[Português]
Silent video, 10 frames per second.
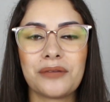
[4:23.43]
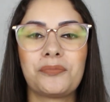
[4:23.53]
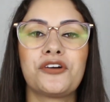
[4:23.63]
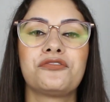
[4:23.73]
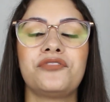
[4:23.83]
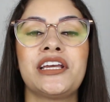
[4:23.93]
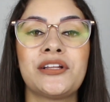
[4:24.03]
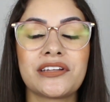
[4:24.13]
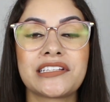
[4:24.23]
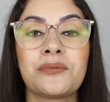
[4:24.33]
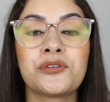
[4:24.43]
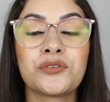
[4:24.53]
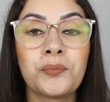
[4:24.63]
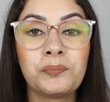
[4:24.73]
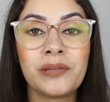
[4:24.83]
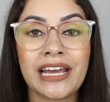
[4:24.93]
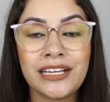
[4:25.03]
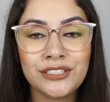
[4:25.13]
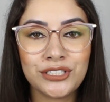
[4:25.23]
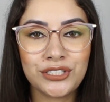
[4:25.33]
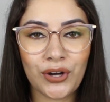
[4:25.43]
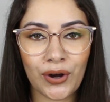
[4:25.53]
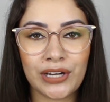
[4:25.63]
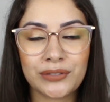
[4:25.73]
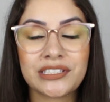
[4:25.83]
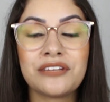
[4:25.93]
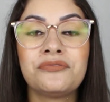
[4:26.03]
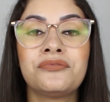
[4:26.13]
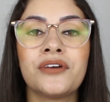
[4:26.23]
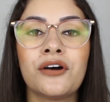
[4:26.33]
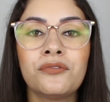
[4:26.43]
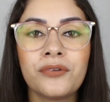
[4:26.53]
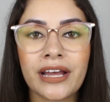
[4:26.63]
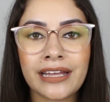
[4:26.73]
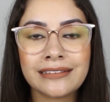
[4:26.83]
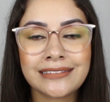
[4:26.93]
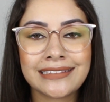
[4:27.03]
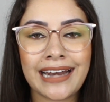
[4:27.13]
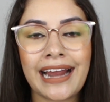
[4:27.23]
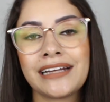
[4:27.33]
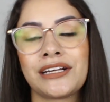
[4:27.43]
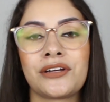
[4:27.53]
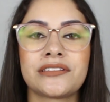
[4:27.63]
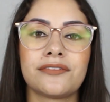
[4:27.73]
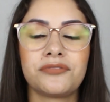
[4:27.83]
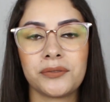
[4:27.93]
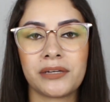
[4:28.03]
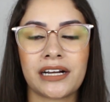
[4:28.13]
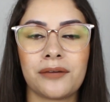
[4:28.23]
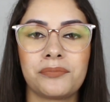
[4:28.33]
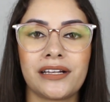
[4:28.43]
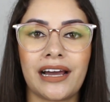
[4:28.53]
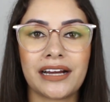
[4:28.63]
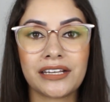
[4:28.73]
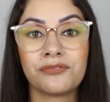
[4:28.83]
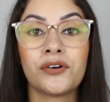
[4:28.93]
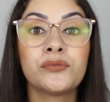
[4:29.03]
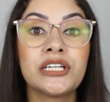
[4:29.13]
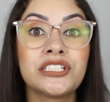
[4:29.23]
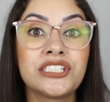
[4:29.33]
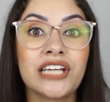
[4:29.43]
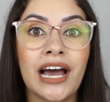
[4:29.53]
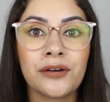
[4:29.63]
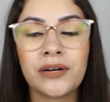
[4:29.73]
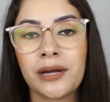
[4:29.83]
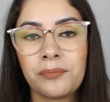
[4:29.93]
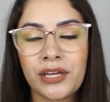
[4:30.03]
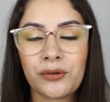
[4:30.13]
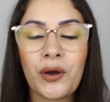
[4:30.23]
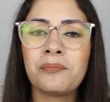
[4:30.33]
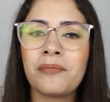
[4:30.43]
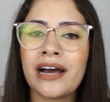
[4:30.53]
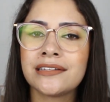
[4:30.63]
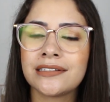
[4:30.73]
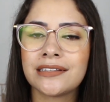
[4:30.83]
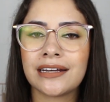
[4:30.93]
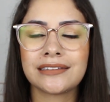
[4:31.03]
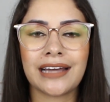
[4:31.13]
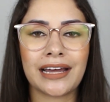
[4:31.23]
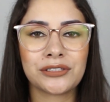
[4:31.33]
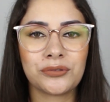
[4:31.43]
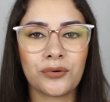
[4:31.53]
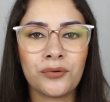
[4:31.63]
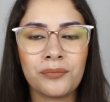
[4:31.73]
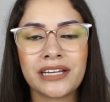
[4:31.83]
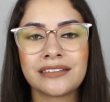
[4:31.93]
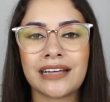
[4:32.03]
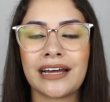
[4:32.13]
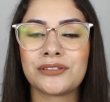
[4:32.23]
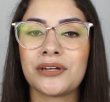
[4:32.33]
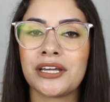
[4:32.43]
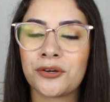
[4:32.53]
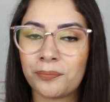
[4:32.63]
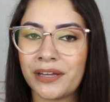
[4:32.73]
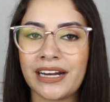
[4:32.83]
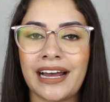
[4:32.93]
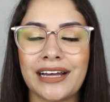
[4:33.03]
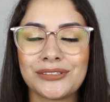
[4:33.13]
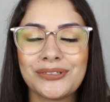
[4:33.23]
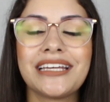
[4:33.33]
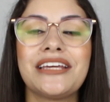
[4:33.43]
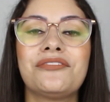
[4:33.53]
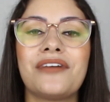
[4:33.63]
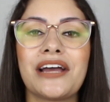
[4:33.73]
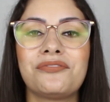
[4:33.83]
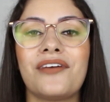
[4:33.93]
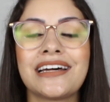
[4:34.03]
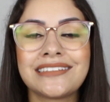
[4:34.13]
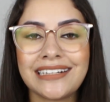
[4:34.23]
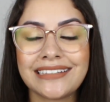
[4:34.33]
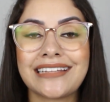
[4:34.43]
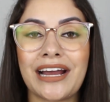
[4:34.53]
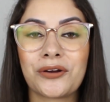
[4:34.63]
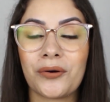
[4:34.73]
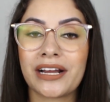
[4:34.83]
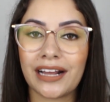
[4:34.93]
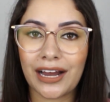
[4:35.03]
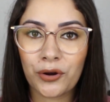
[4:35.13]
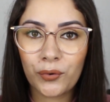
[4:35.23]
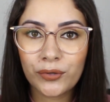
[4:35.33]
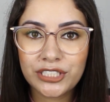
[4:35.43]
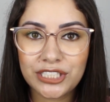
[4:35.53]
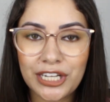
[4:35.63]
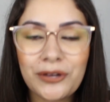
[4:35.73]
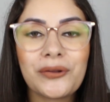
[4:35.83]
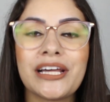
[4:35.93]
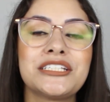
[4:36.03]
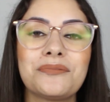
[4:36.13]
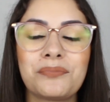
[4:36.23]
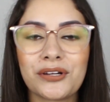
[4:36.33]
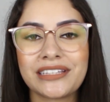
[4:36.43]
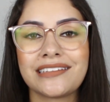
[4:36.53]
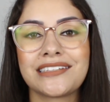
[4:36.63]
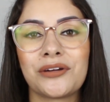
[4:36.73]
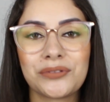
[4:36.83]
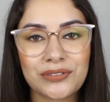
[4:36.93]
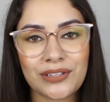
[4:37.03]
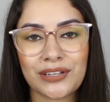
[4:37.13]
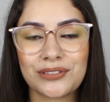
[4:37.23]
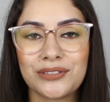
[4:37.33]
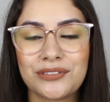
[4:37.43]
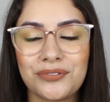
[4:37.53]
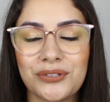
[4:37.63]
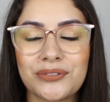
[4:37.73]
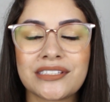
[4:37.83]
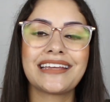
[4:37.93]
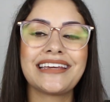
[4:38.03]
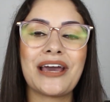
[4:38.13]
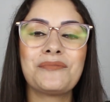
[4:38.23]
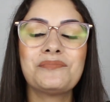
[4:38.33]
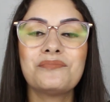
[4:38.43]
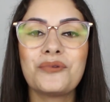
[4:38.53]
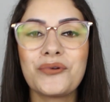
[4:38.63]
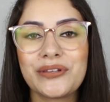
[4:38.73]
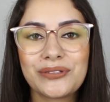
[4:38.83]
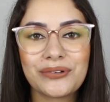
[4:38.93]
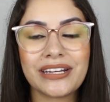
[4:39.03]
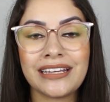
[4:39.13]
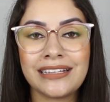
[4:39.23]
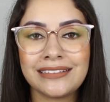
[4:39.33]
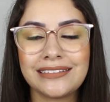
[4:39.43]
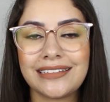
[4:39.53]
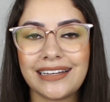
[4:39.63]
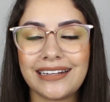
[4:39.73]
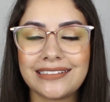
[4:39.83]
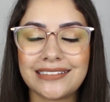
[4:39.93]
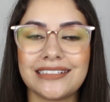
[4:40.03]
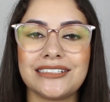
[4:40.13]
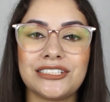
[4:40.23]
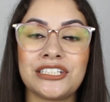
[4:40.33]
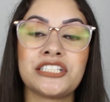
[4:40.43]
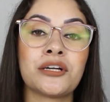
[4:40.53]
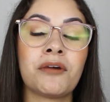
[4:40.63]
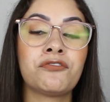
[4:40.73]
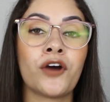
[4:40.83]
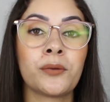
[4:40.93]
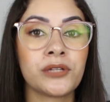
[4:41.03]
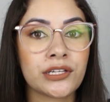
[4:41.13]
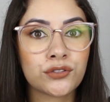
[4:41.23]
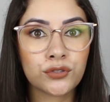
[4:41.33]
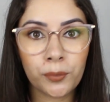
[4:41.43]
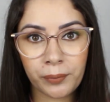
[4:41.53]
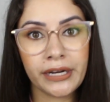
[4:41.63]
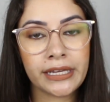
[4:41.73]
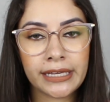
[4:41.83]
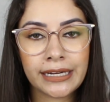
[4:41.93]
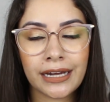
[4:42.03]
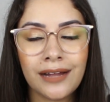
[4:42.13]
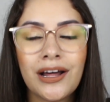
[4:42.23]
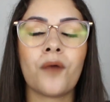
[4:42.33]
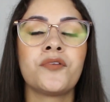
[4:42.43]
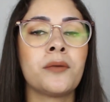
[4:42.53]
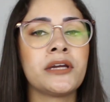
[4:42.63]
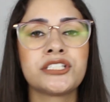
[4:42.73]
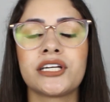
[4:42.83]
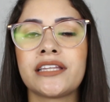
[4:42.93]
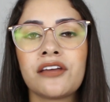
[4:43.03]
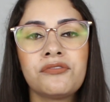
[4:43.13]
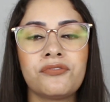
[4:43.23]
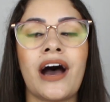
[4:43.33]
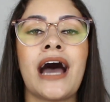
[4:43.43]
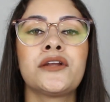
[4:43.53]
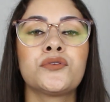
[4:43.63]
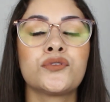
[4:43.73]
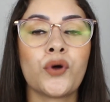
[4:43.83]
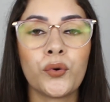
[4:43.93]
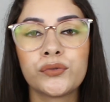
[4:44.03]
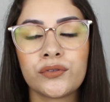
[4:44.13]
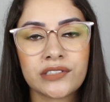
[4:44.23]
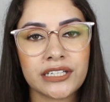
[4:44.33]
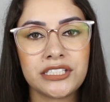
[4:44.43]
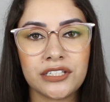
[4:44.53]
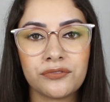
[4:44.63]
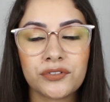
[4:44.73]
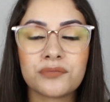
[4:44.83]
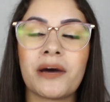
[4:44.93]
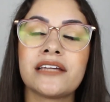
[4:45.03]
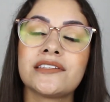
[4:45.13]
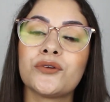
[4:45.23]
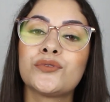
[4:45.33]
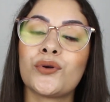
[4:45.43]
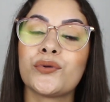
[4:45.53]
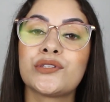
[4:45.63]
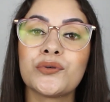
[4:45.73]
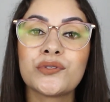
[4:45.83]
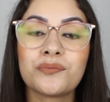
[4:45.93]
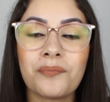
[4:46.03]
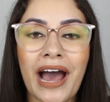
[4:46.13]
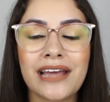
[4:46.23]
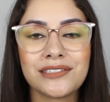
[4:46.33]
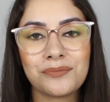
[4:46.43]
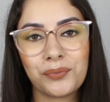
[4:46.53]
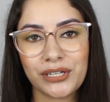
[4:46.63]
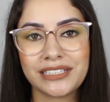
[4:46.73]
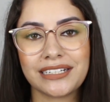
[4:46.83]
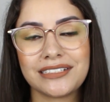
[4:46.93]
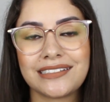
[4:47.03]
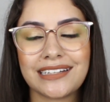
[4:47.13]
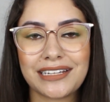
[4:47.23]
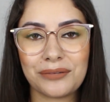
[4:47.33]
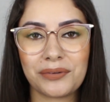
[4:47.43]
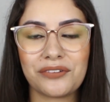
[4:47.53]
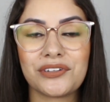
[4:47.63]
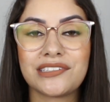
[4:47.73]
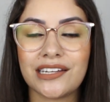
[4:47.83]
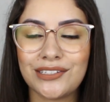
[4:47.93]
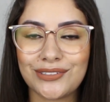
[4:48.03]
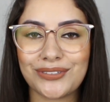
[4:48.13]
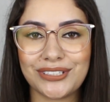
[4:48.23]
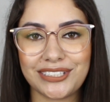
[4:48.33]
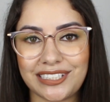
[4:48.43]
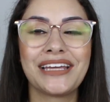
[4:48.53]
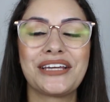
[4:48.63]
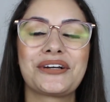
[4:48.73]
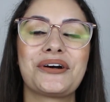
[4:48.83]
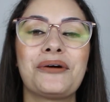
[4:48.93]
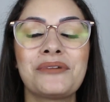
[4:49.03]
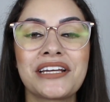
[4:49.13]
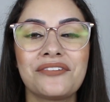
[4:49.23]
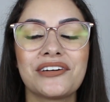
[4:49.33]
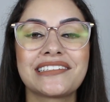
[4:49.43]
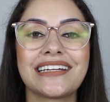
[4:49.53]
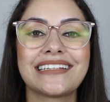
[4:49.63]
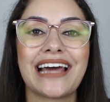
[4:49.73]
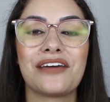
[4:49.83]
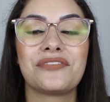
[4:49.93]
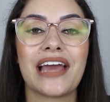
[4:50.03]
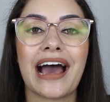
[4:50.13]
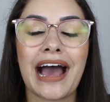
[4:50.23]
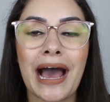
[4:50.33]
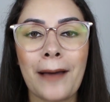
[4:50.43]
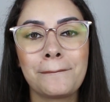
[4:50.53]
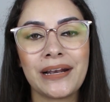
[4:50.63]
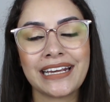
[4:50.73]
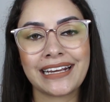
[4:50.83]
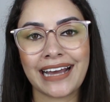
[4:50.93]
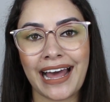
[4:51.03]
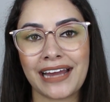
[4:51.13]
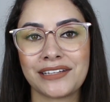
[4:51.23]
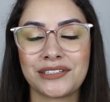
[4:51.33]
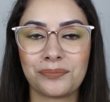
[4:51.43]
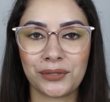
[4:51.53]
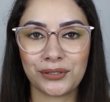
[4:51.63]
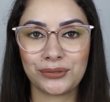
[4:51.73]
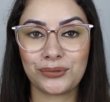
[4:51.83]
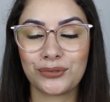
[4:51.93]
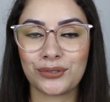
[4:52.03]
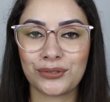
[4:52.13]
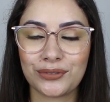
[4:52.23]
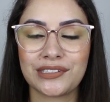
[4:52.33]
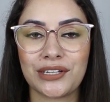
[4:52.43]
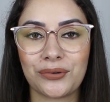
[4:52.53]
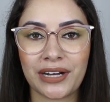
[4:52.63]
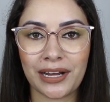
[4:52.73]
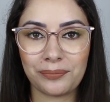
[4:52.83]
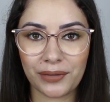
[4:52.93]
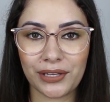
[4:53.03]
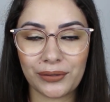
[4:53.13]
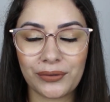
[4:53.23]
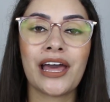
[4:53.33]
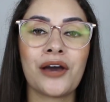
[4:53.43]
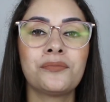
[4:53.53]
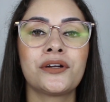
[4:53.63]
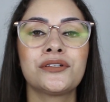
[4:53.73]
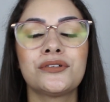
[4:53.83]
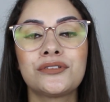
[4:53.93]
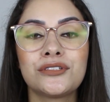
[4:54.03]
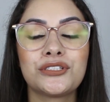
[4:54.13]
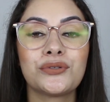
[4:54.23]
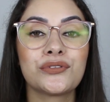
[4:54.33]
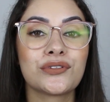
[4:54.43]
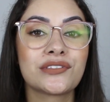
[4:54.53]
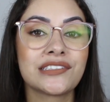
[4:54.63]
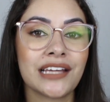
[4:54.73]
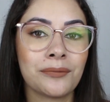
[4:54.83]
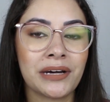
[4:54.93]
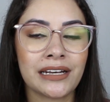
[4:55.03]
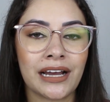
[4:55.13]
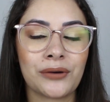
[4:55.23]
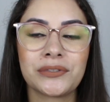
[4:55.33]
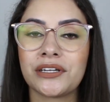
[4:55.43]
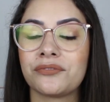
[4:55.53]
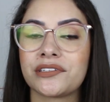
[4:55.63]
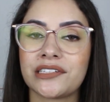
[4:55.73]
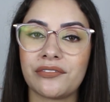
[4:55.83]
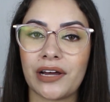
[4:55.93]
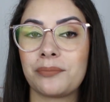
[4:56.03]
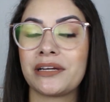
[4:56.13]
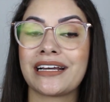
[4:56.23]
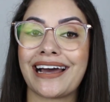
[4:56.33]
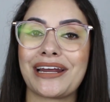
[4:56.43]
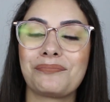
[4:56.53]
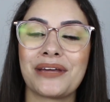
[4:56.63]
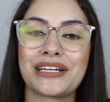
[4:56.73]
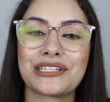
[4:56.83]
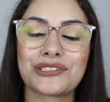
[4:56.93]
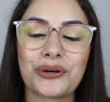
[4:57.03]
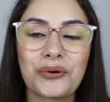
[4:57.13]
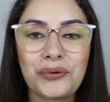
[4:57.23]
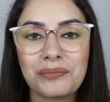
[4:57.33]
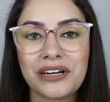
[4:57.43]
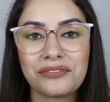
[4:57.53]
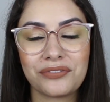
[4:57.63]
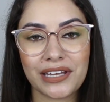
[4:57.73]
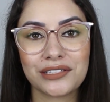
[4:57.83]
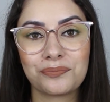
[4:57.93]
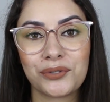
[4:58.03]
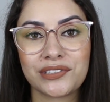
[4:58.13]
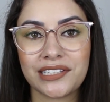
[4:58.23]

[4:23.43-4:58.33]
E por fim, nós temos um blend de óleos que vão vão entrar na nossa fibra capilar, que vão deixar o cabelo mais hidratado, umectado e recuperado e vai facilitar com aquela cutícula de proteção dos nossos fios, que é muito interessante. Gente, é uma fórmula super rica, obviamente que tem vários outros ativos, mas eu trouxe os mais importantes aqui para vocês hoje. E como que você deve aplicar esse produto no seu cabelo? É um produto de uso semanal, então você vai aplicar apenas uma vez por